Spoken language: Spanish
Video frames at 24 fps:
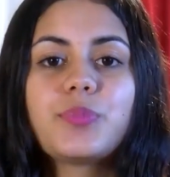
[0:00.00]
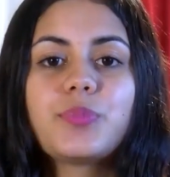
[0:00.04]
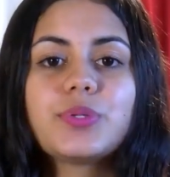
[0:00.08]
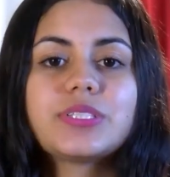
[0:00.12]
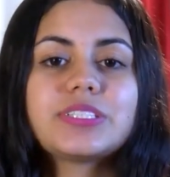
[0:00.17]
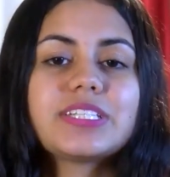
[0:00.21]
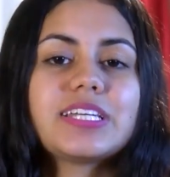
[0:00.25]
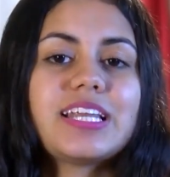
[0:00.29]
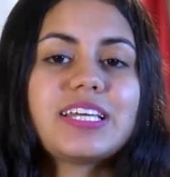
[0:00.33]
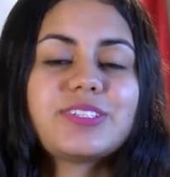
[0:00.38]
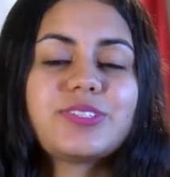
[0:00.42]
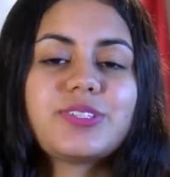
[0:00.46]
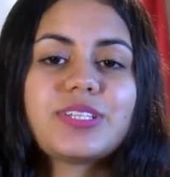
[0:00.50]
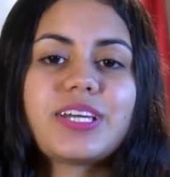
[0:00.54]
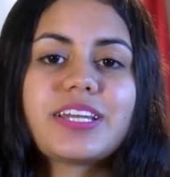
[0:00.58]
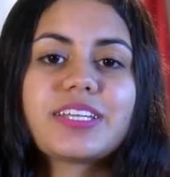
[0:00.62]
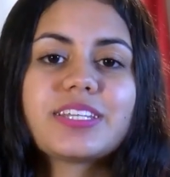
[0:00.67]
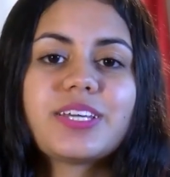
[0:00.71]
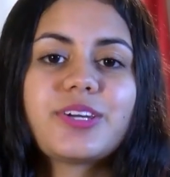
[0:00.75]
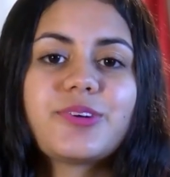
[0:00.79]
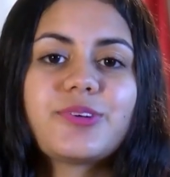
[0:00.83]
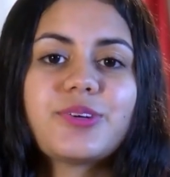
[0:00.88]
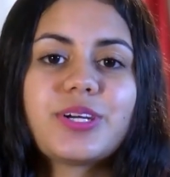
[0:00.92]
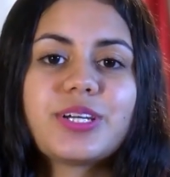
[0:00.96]
puedes
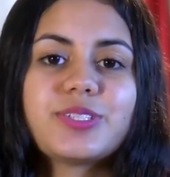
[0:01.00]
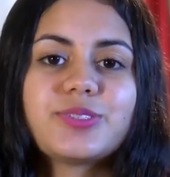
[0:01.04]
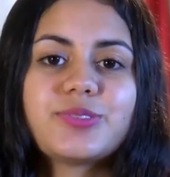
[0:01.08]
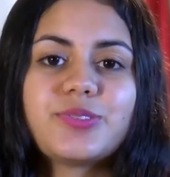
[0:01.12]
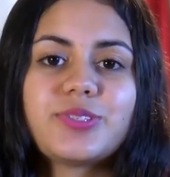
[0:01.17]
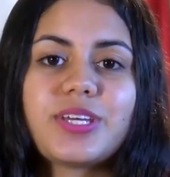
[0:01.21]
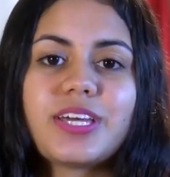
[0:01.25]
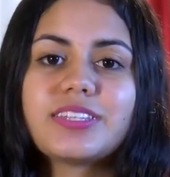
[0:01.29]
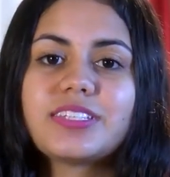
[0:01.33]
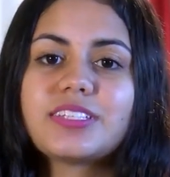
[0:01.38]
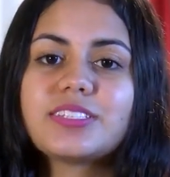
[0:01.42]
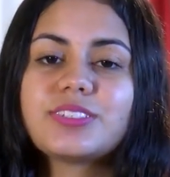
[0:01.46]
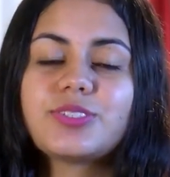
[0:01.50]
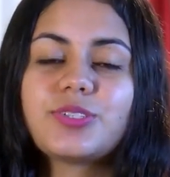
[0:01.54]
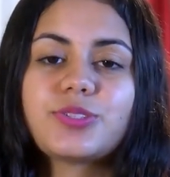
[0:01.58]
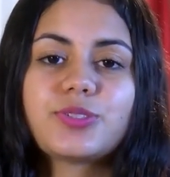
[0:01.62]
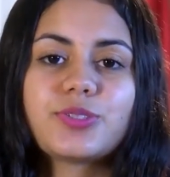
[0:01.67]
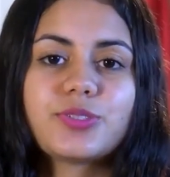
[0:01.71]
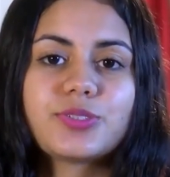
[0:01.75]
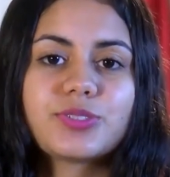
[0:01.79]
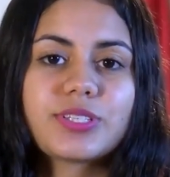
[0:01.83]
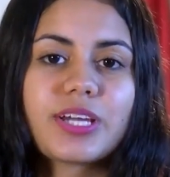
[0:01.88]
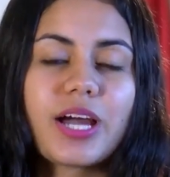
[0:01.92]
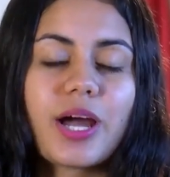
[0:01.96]
relacionarte con estudiantes de
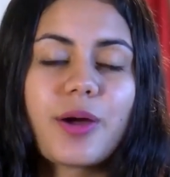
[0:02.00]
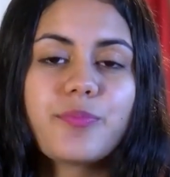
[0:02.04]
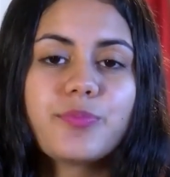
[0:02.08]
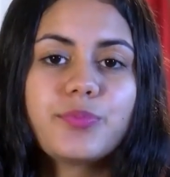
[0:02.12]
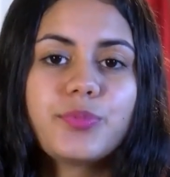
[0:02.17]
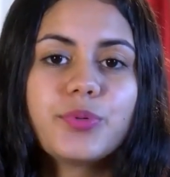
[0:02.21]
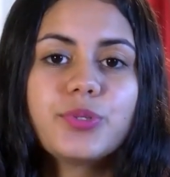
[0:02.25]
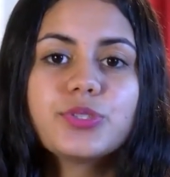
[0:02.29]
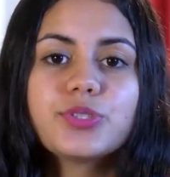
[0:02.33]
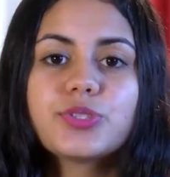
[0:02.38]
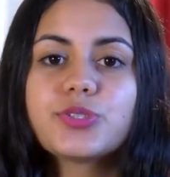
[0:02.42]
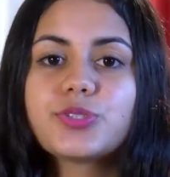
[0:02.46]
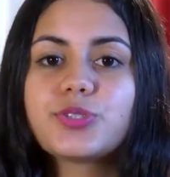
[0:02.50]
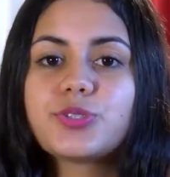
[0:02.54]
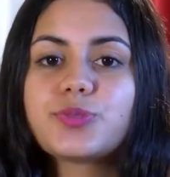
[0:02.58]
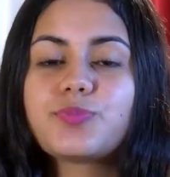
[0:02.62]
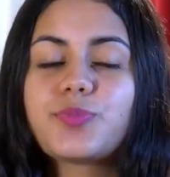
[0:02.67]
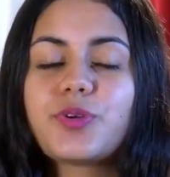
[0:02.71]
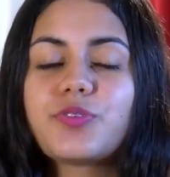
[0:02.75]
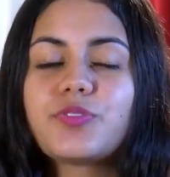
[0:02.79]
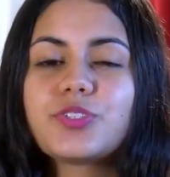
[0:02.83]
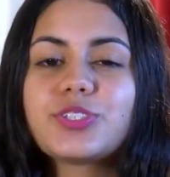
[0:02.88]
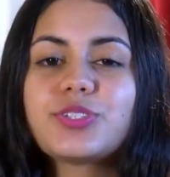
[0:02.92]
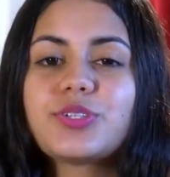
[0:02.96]
otros campus,
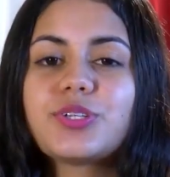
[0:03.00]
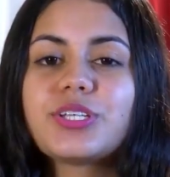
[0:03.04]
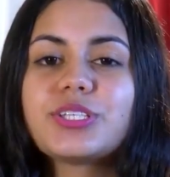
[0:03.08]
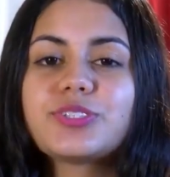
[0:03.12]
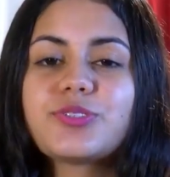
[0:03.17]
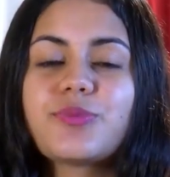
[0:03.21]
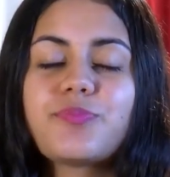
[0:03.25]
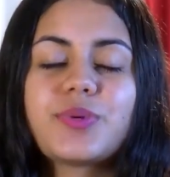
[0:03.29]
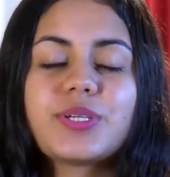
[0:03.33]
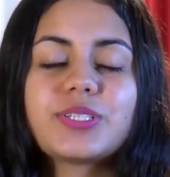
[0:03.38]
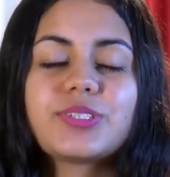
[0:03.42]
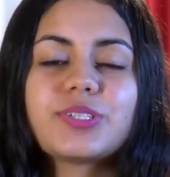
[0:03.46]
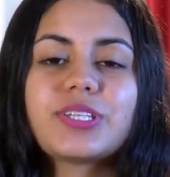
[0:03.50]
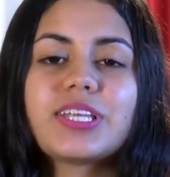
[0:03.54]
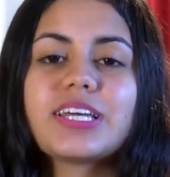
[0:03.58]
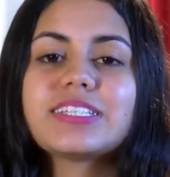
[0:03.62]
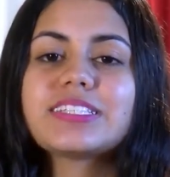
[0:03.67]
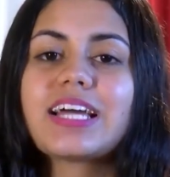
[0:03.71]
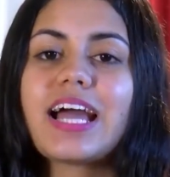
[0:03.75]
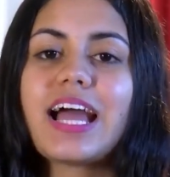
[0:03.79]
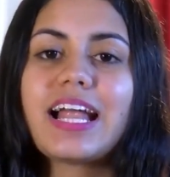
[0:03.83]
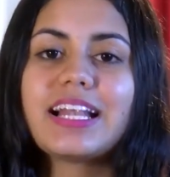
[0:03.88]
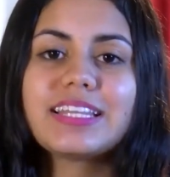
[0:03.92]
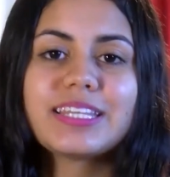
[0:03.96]
tus profesores son
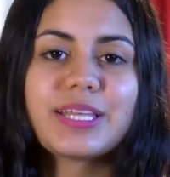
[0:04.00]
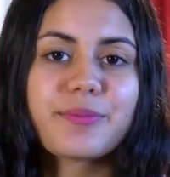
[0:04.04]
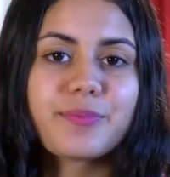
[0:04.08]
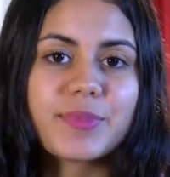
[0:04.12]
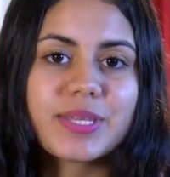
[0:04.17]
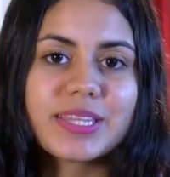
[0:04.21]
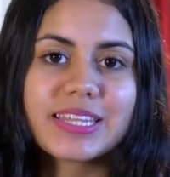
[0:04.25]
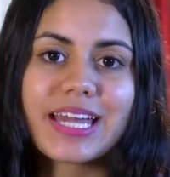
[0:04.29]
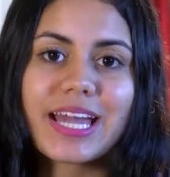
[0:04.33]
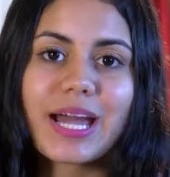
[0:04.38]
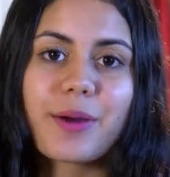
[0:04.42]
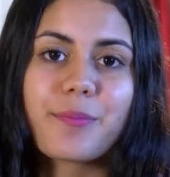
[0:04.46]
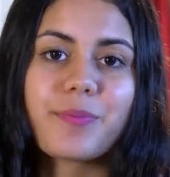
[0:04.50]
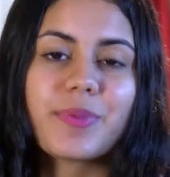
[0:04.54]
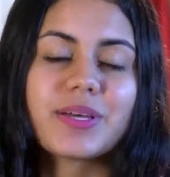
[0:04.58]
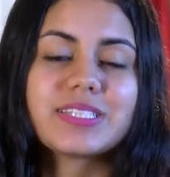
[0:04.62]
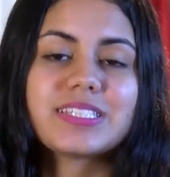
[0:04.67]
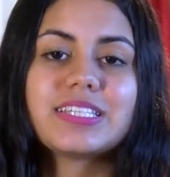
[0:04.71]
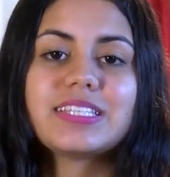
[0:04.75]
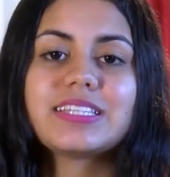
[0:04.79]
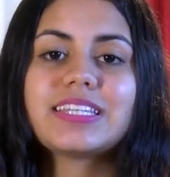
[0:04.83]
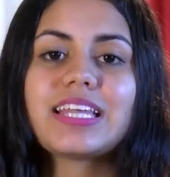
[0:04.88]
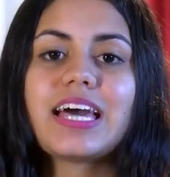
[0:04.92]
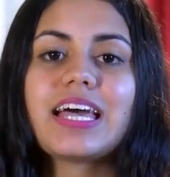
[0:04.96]
personas altamente
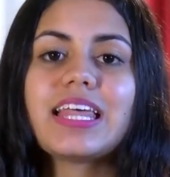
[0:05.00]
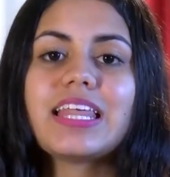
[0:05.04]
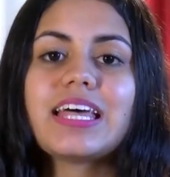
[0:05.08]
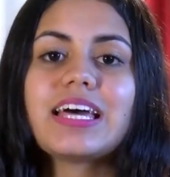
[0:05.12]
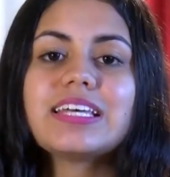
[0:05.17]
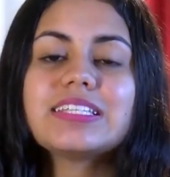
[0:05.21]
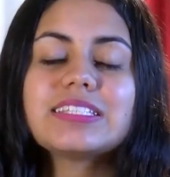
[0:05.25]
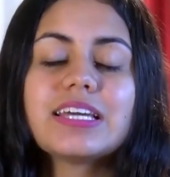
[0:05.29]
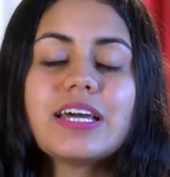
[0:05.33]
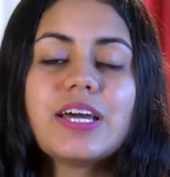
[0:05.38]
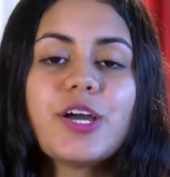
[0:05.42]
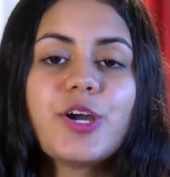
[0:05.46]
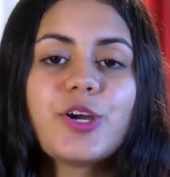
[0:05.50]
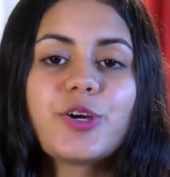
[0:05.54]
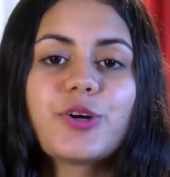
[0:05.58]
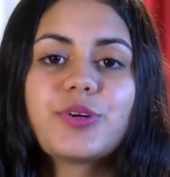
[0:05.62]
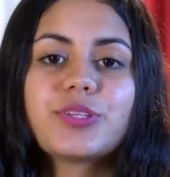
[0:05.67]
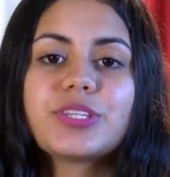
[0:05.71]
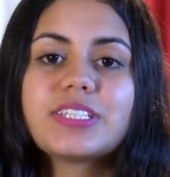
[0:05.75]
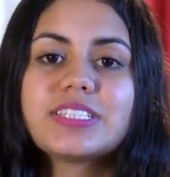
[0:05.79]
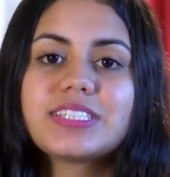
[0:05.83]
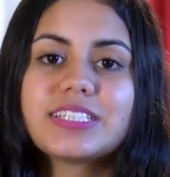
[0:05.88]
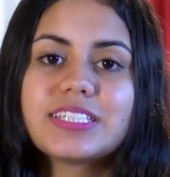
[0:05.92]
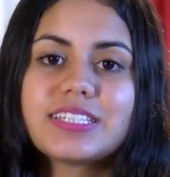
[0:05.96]
capacitadas,
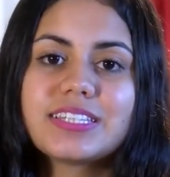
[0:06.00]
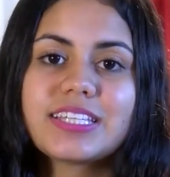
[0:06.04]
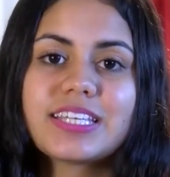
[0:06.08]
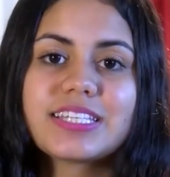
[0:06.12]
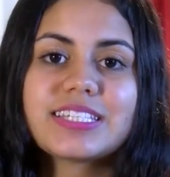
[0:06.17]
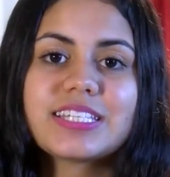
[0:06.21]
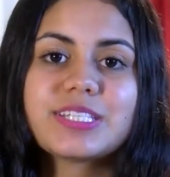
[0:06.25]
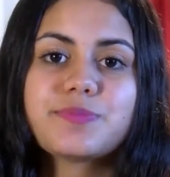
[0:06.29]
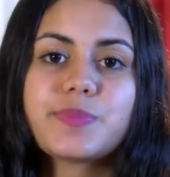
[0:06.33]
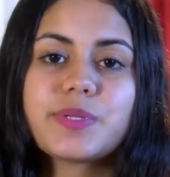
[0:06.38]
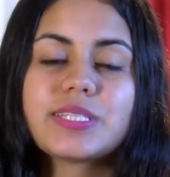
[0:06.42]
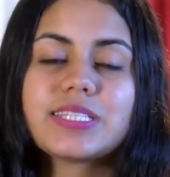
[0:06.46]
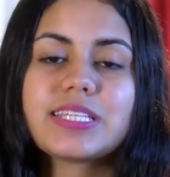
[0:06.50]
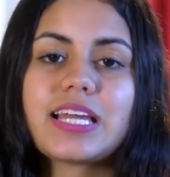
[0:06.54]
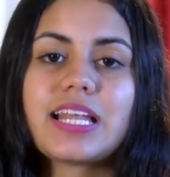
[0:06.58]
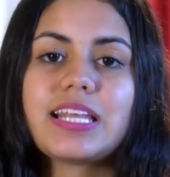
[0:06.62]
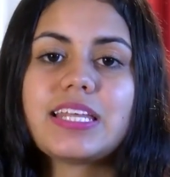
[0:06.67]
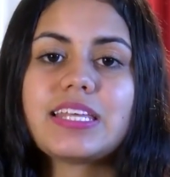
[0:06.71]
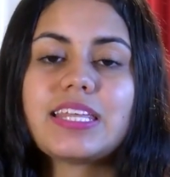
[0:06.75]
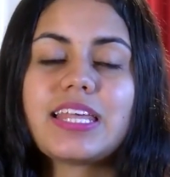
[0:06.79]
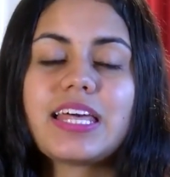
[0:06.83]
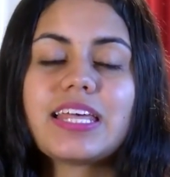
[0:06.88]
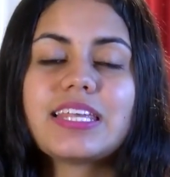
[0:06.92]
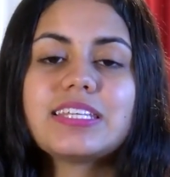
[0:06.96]
con distintas
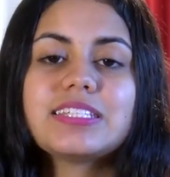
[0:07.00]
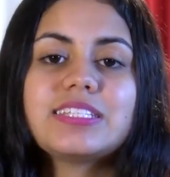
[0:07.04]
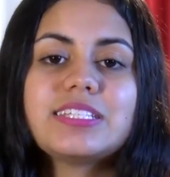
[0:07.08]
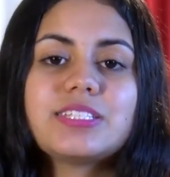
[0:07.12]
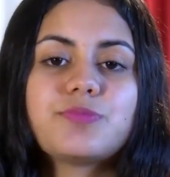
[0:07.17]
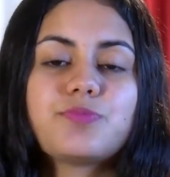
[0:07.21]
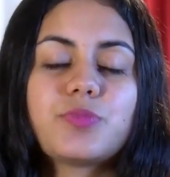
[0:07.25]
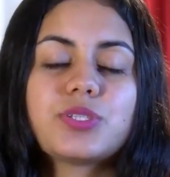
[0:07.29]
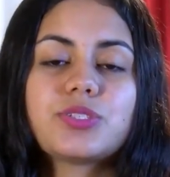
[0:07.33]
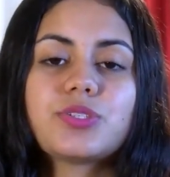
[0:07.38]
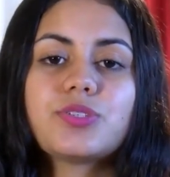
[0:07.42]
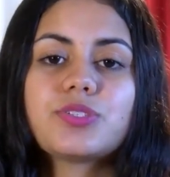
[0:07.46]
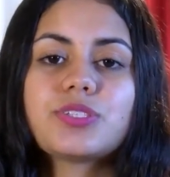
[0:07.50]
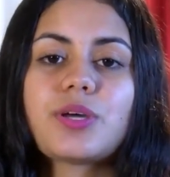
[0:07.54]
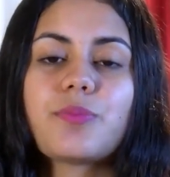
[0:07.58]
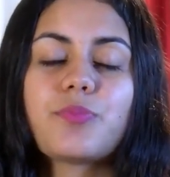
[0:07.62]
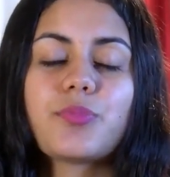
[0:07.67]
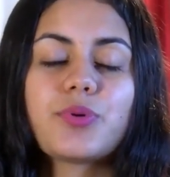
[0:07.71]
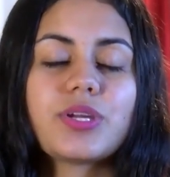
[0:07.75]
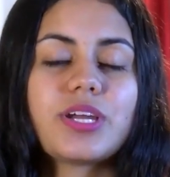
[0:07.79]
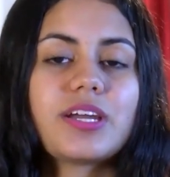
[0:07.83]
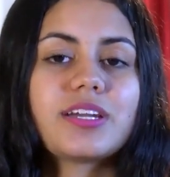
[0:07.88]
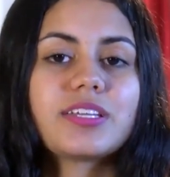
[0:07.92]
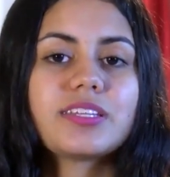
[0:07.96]
especialidades dispuestos a
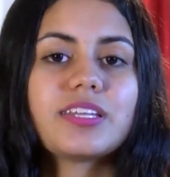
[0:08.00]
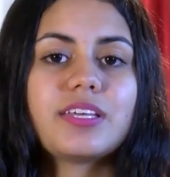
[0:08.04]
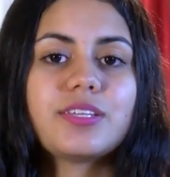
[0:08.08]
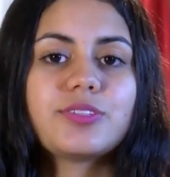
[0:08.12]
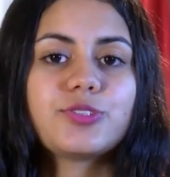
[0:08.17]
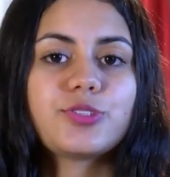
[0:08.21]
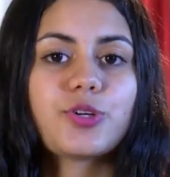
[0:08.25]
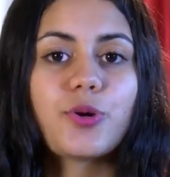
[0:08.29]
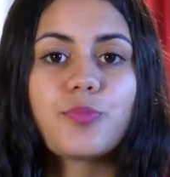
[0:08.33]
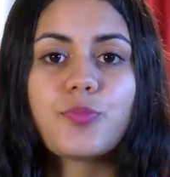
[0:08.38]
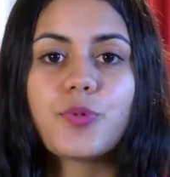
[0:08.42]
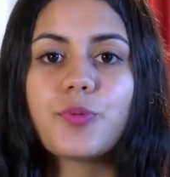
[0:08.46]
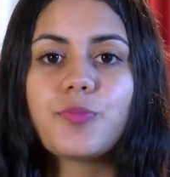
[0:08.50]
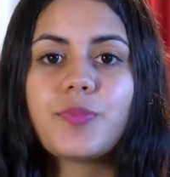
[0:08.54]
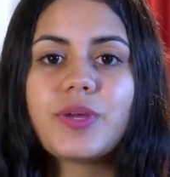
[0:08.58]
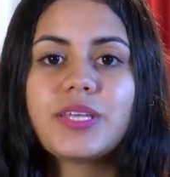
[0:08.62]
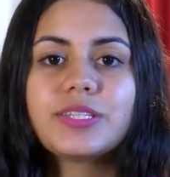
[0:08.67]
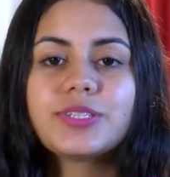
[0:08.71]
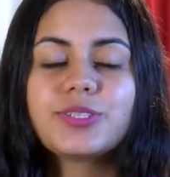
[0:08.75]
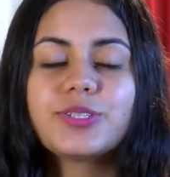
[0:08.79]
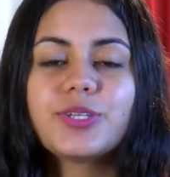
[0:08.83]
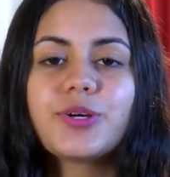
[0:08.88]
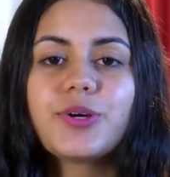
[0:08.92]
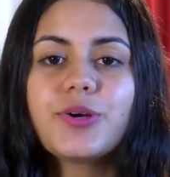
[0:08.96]
apoyarte en todo
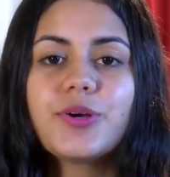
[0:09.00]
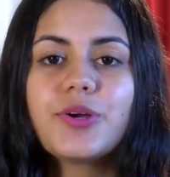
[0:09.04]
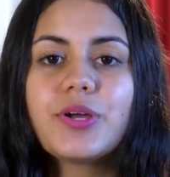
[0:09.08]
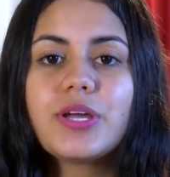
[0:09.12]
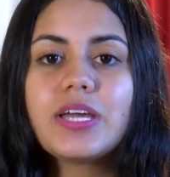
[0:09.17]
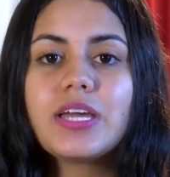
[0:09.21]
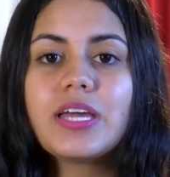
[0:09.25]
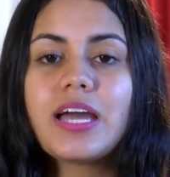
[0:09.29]
momento,